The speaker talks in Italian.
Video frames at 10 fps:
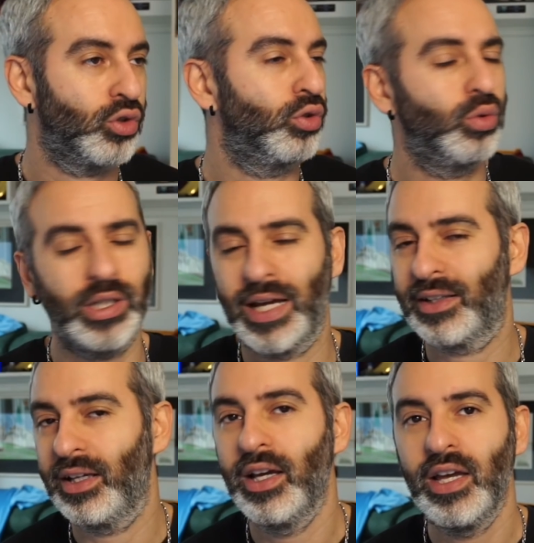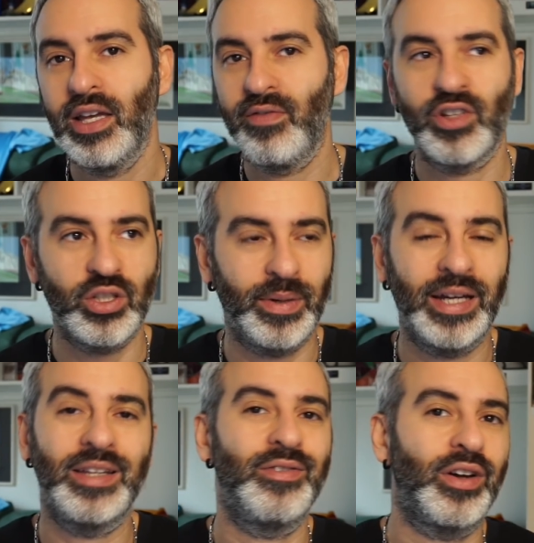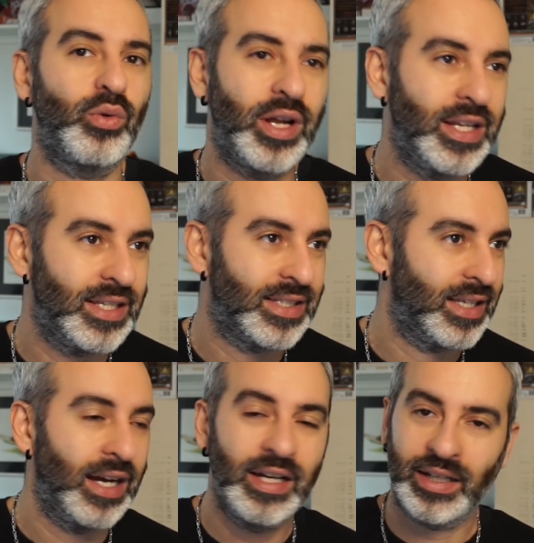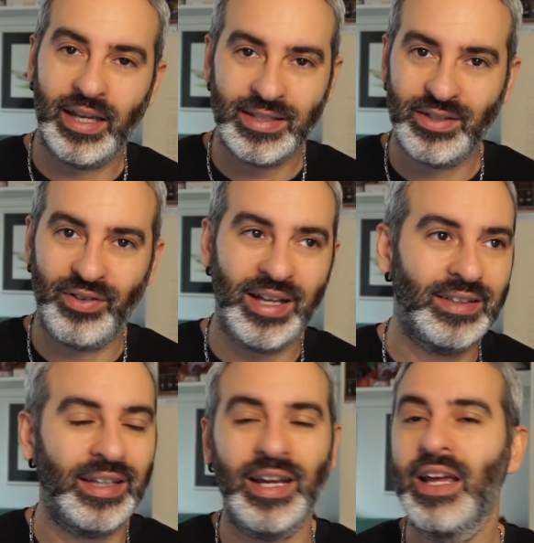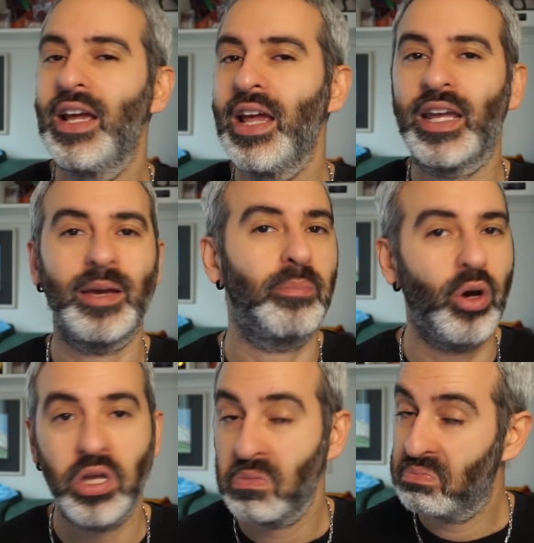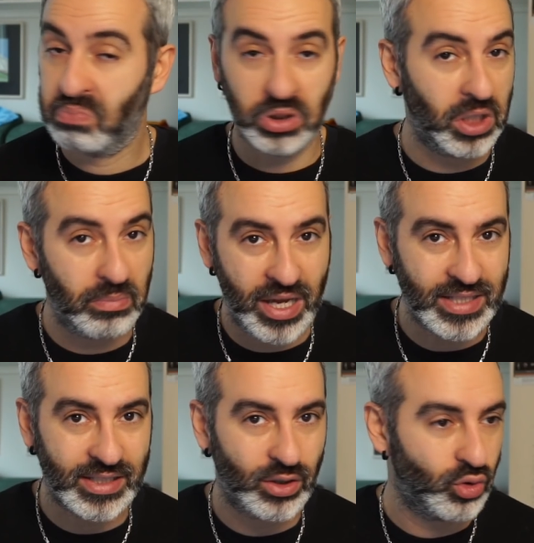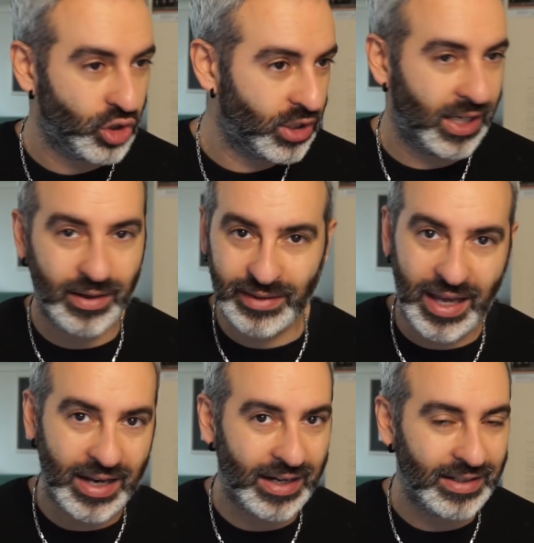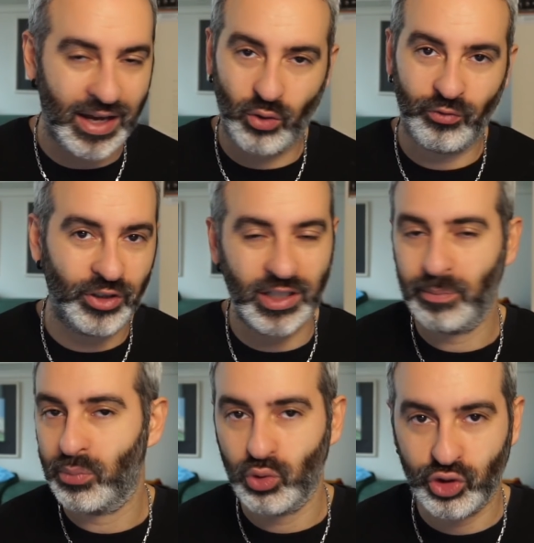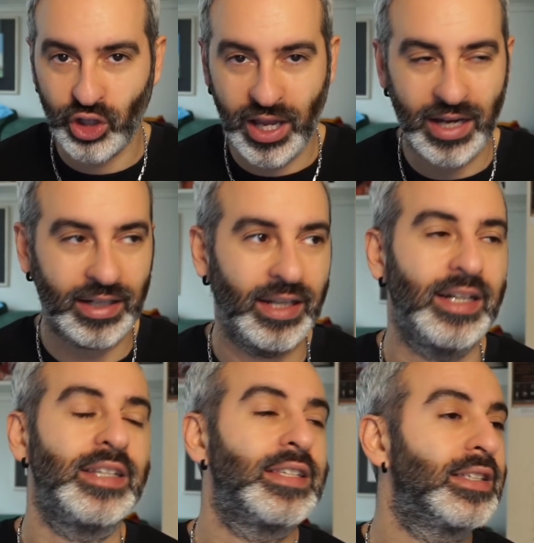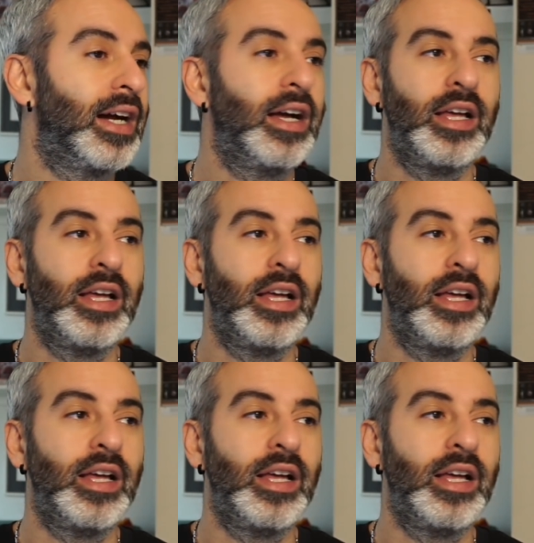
solo due carte, invece magari di fare una Nissa che si fa a 3 e che poi potrebbe essere uccisa la Terra da un Fatal Push e anche la Nissa.